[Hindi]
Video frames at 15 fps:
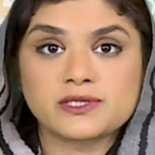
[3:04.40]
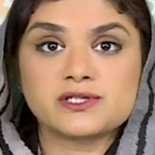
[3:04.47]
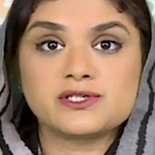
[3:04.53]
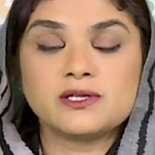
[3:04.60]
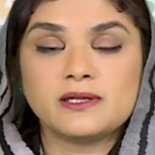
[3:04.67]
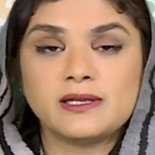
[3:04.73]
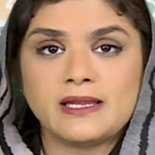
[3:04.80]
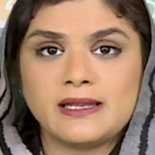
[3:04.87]

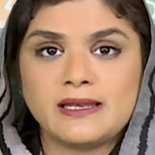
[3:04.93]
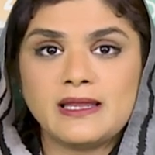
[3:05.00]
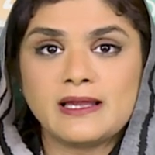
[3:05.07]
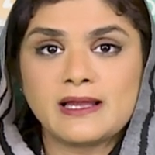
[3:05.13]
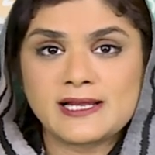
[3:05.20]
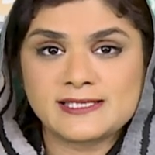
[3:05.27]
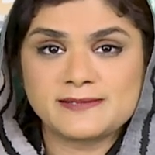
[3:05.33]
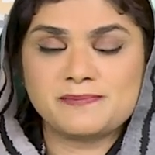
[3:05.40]
डिसीजन लेने
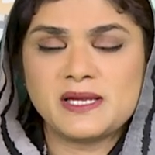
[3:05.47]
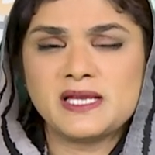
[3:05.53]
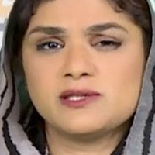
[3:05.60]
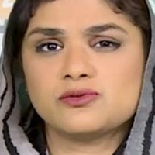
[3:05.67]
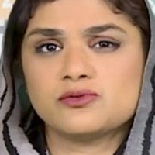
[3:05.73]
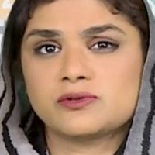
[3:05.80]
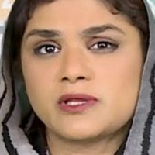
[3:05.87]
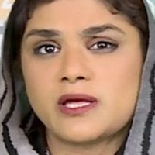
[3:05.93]
का स्पेस
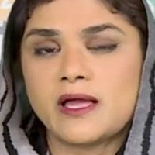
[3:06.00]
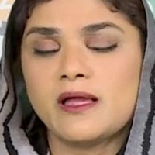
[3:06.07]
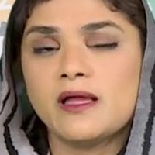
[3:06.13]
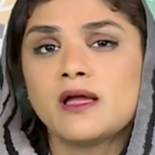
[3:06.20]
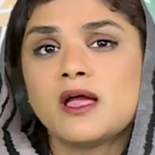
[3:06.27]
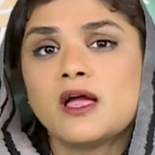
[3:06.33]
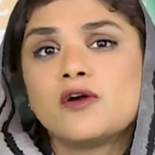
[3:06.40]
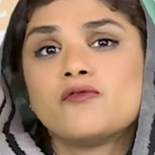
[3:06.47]
होता है
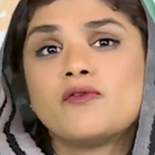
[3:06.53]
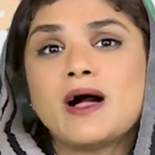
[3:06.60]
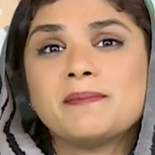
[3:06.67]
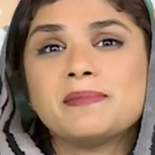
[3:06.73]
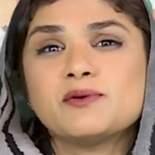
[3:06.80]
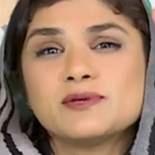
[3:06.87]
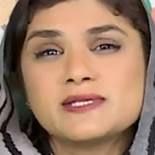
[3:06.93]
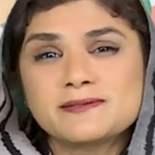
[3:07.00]
वहाँ
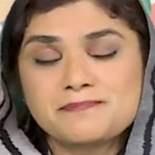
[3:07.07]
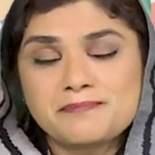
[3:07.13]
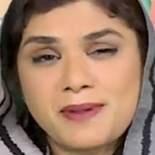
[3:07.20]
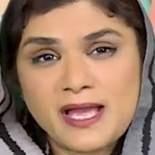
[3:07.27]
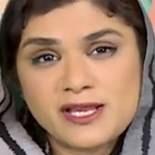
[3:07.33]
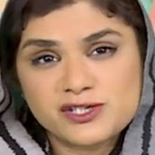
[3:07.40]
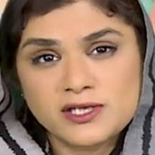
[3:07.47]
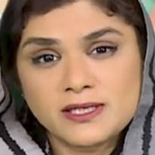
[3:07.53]
पे वो
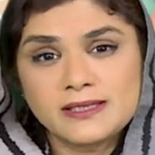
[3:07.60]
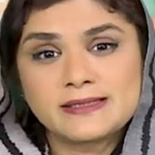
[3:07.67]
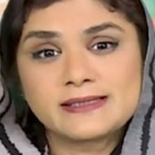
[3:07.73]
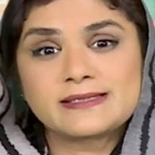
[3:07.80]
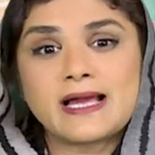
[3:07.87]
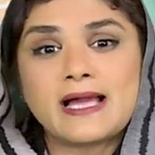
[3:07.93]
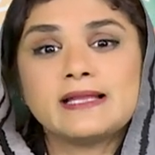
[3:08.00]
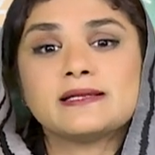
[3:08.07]
स्पेशली
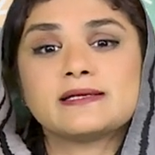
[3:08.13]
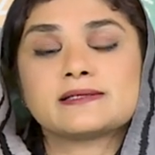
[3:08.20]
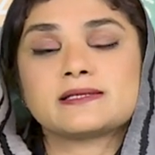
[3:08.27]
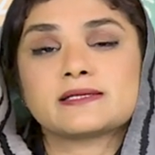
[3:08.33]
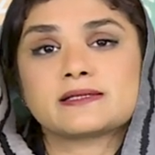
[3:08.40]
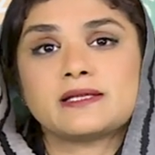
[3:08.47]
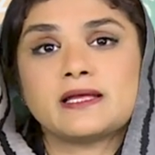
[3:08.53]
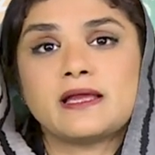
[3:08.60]
डिज़ाइन कर
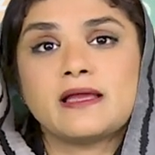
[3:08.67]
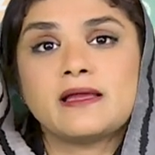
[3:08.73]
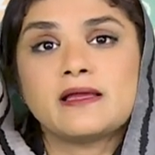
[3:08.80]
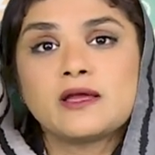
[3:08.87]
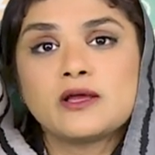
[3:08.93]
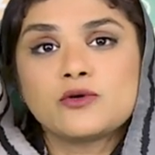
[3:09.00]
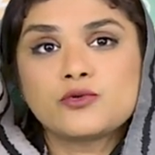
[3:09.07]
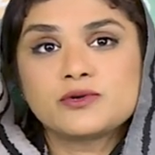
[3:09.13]
सकते हैं
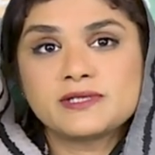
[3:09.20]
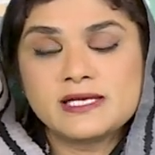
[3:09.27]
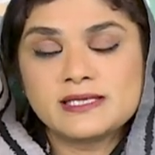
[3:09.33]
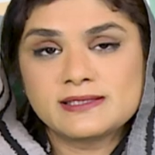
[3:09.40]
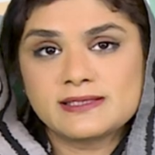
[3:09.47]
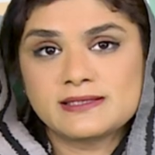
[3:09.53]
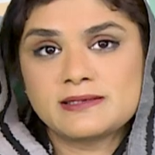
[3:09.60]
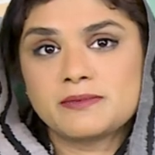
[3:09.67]
कुछ
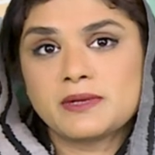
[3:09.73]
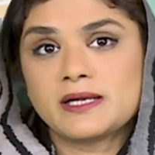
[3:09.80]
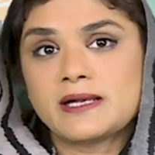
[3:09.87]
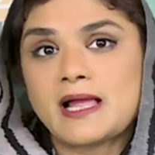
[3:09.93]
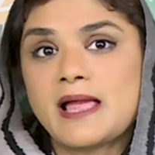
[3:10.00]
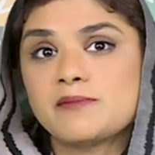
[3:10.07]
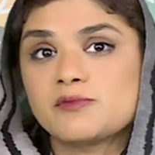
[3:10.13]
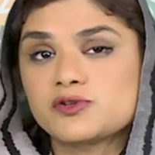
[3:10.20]
इस किस्म का
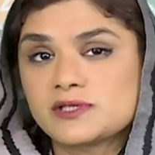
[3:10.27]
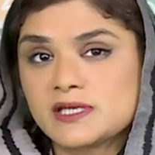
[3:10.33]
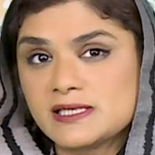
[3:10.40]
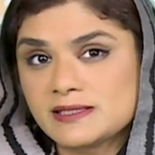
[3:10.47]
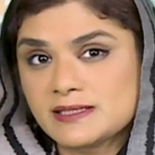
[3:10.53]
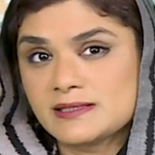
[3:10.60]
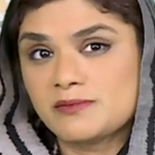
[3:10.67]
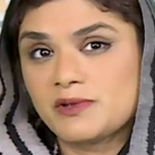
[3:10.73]
टाइम कुछ
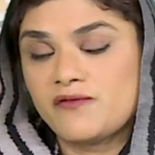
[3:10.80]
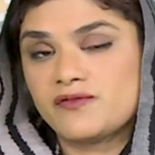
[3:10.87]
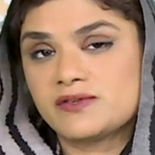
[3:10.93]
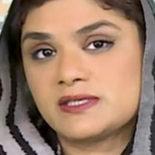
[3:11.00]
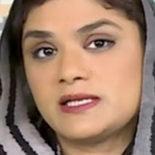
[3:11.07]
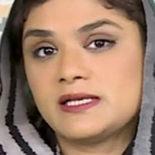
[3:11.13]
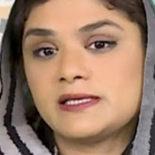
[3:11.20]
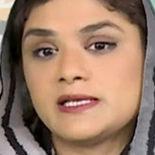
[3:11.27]
इस किस्म की
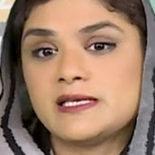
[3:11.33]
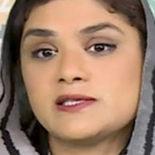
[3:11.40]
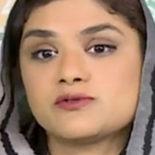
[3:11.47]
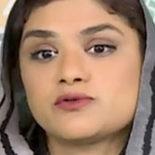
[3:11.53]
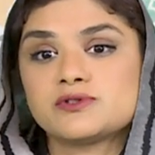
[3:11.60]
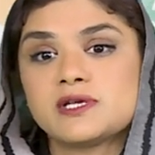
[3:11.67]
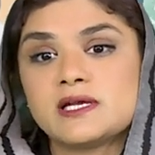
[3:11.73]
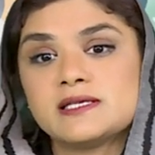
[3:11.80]
फैसिलिटीज़
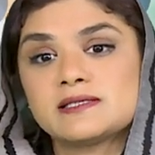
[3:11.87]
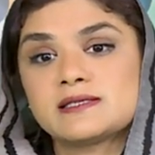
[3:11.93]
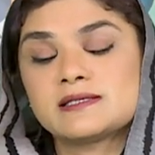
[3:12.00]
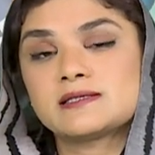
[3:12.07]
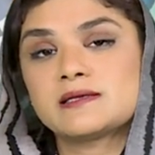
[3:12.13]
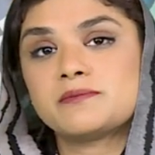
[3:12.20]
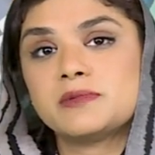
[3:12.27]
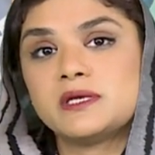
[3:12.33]
कुछ इस
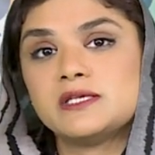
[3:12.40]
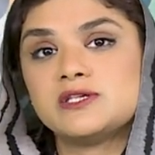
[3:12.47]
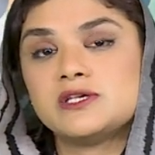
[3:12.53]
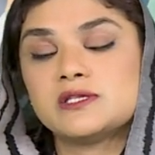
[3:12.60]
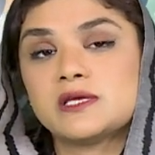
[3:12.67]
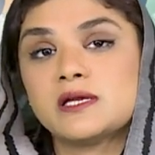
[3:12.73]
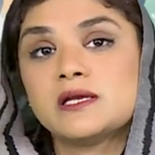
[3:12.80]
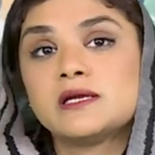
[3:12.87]
किस्म की
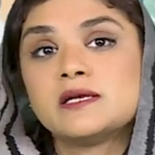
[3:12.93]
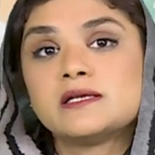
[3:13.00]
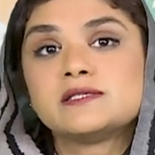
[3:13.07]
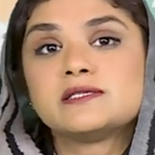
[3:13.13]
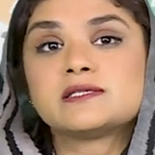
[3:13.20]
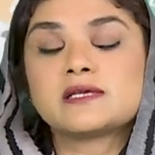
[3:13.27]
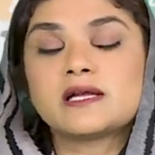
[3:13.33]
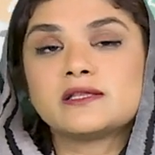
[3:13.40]
चीज़ें
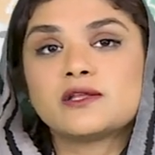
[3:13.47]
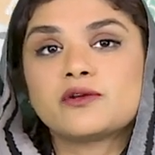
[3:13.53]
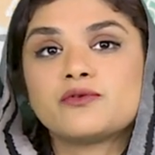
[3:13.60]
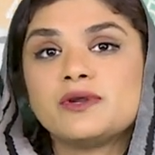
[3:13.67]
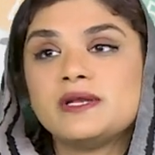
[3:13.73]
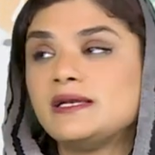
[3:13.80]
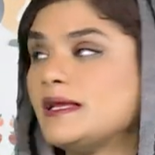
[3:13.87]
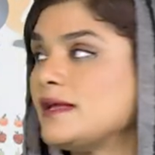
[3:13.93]
जिसके अंदर
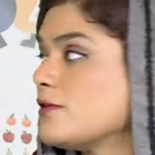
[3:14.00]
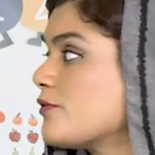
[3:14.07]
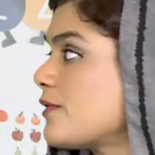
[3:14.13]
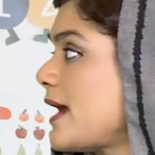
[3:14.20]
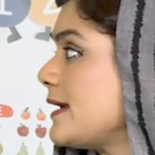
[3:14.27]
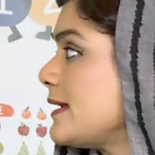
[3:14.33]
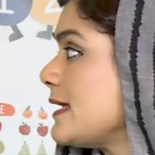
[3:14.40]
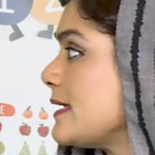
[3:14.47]
रीडिंग
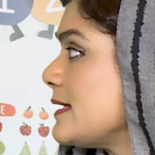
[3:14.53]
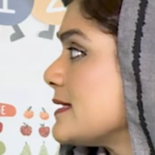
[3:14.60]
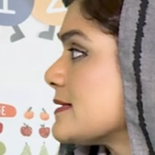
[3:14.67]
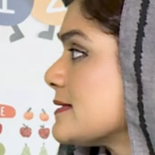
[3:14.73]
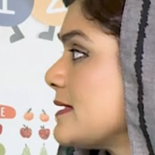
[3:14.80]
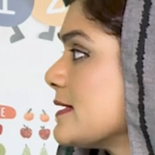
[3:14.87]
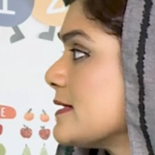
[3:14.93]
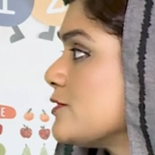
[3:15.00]
राइटिंग
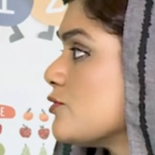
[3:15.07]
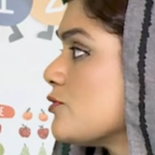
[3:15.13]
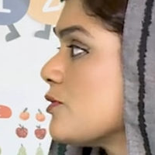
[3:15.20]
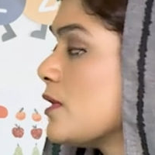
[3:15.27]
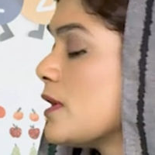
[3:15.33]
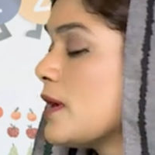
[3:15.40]
लिसनिंग जो